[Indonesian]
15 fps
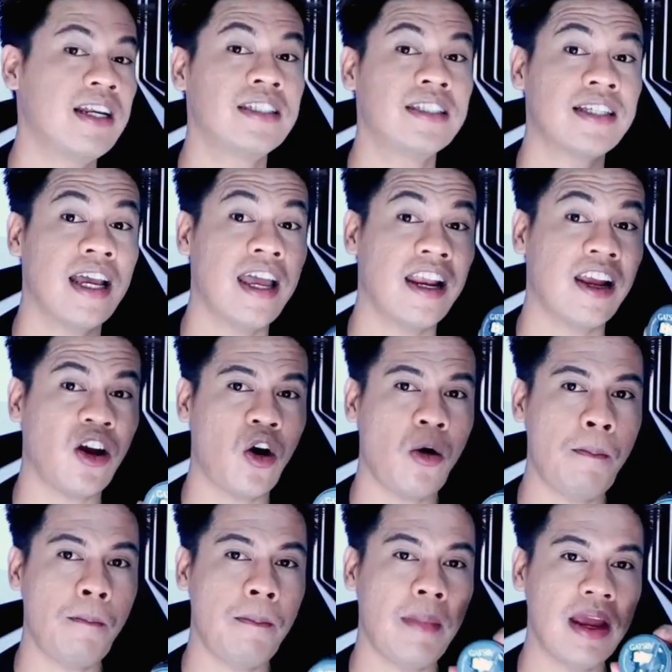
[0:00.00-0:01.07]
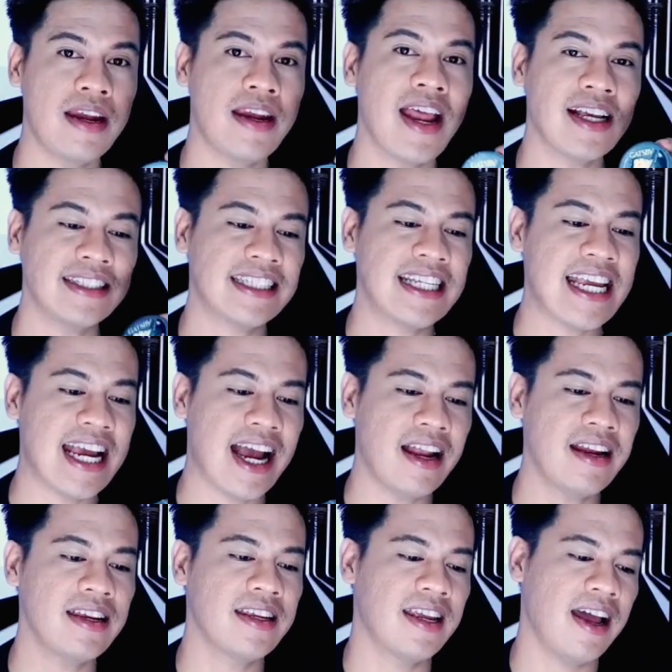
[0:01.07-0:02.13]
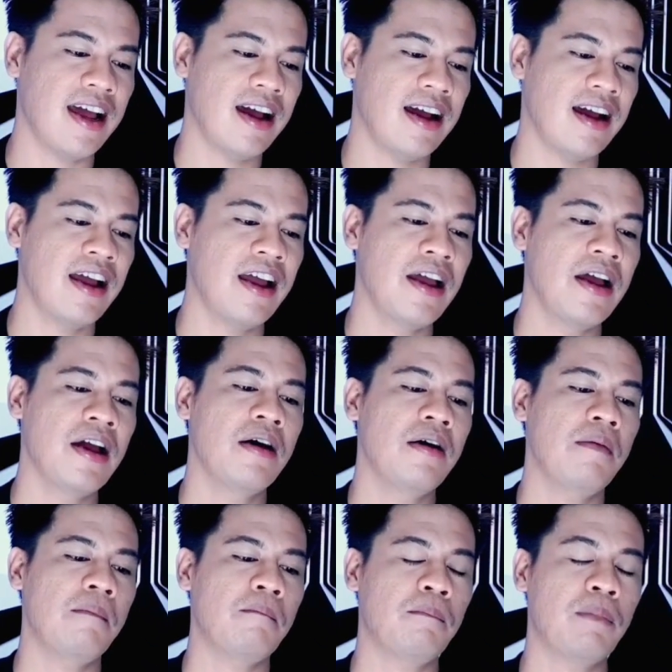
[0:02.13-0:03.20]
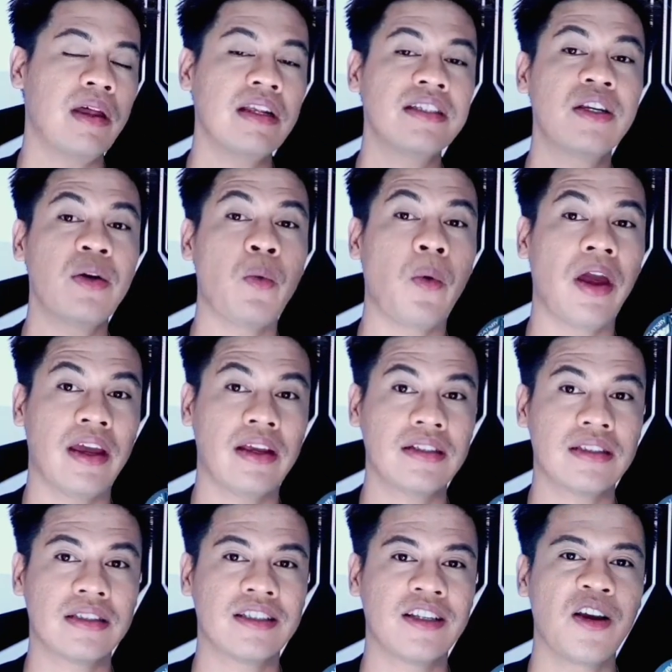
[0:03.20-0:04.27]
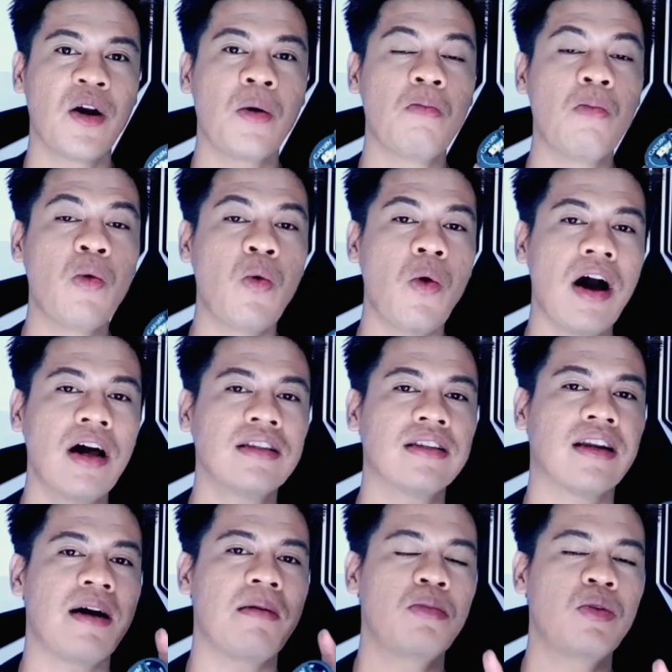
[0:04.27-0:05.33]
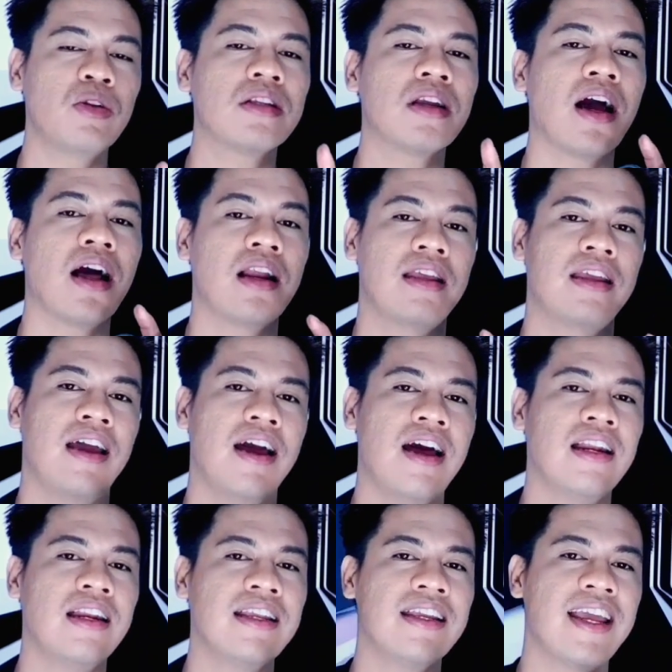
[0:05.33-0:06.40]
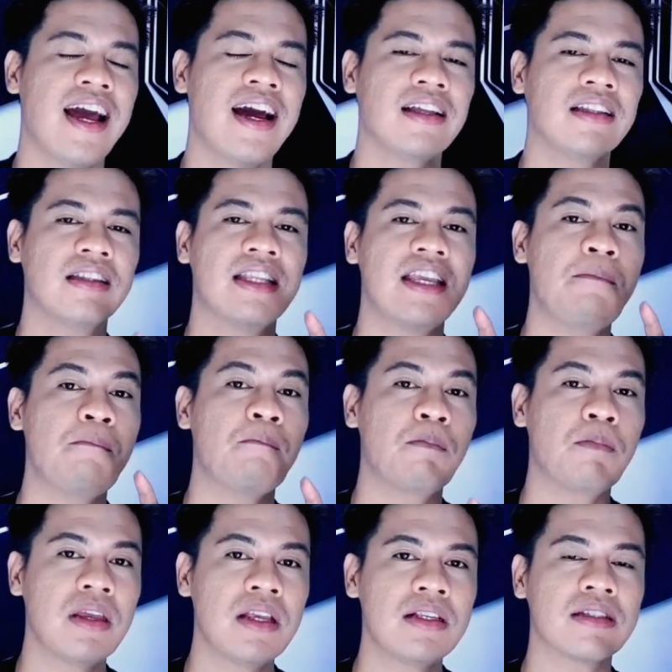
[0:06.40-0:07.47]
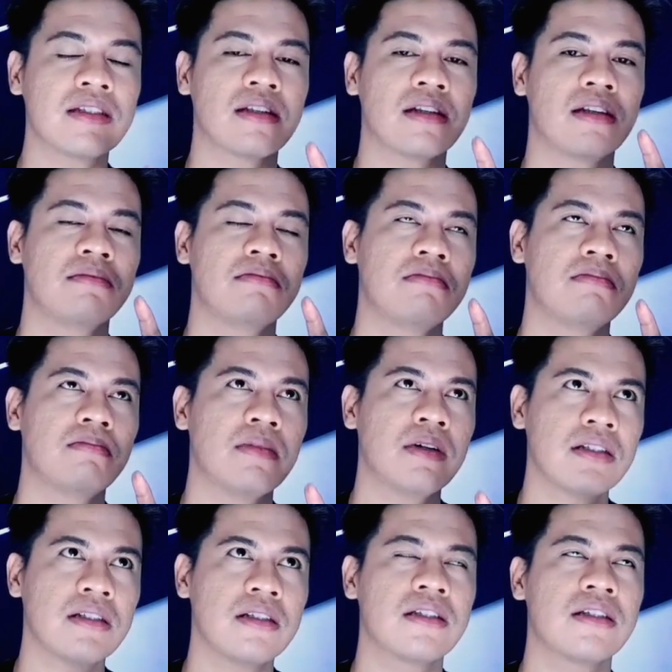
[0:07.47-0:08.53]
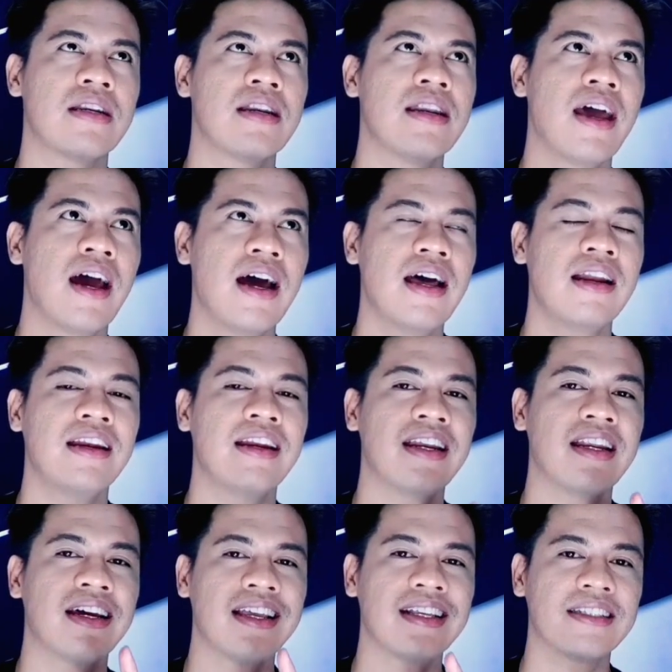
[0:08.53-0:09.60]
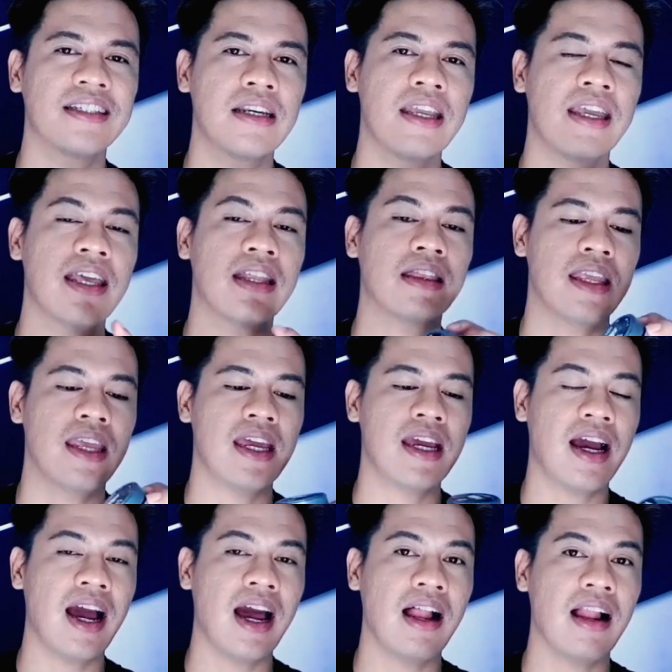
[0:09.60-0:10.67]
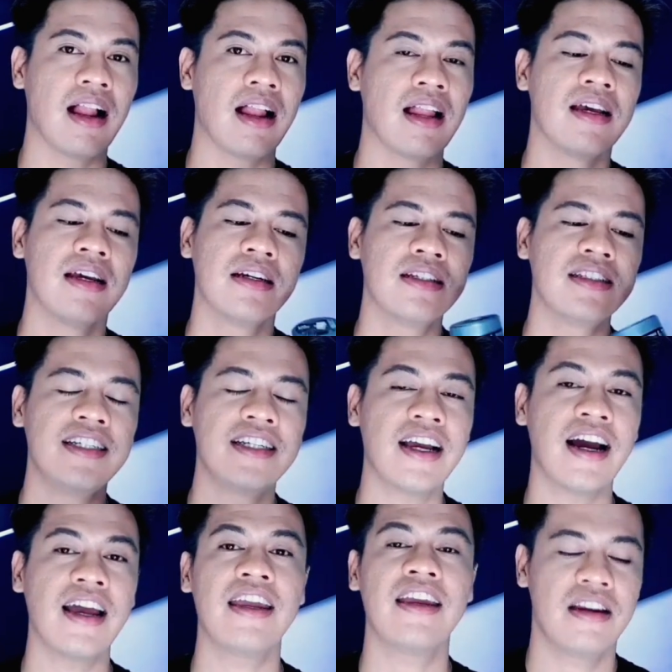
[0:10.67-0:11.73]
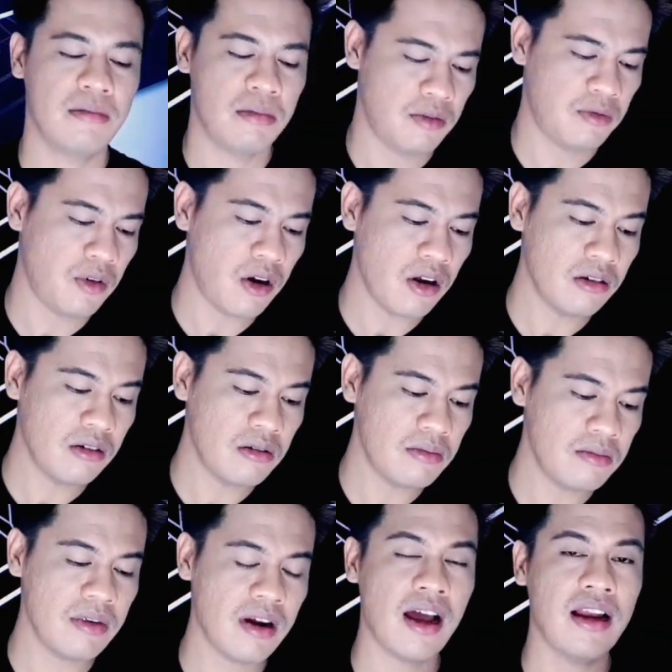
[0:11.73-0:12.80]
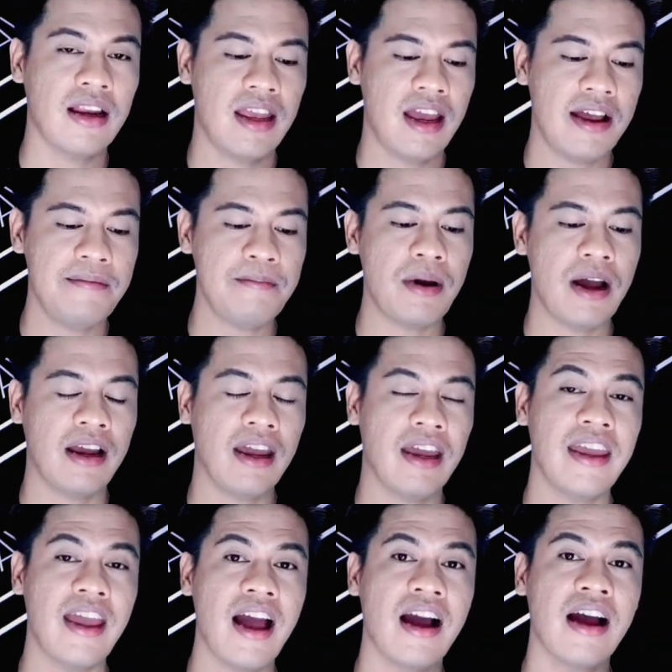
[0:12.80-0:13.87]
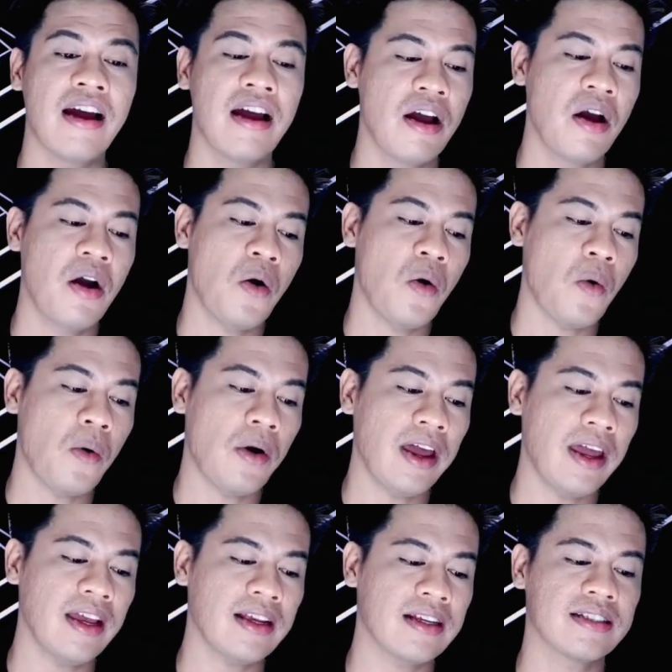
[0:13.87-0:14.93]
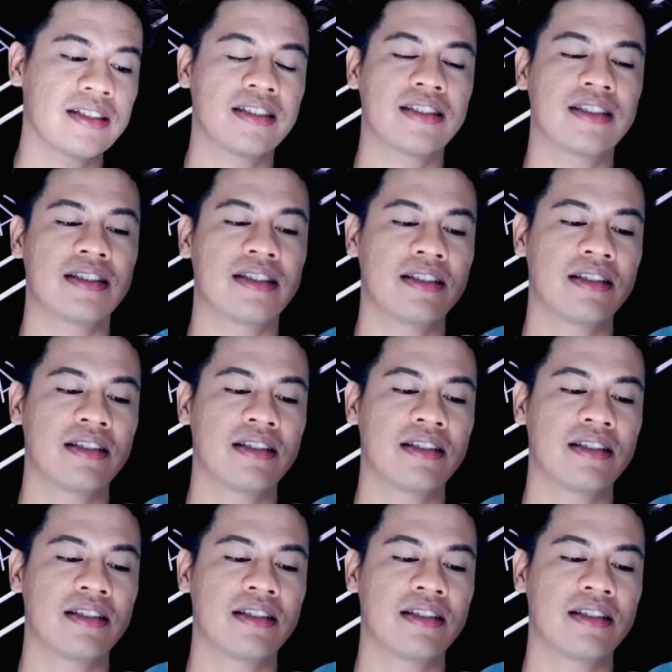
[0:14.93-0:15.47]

Jadi saya rekomendasikan yang versi wax buat rambut kalian yang tipis, lemes, dan sedikit ikal. Jika ingin bervolume, kalian pakai yang wax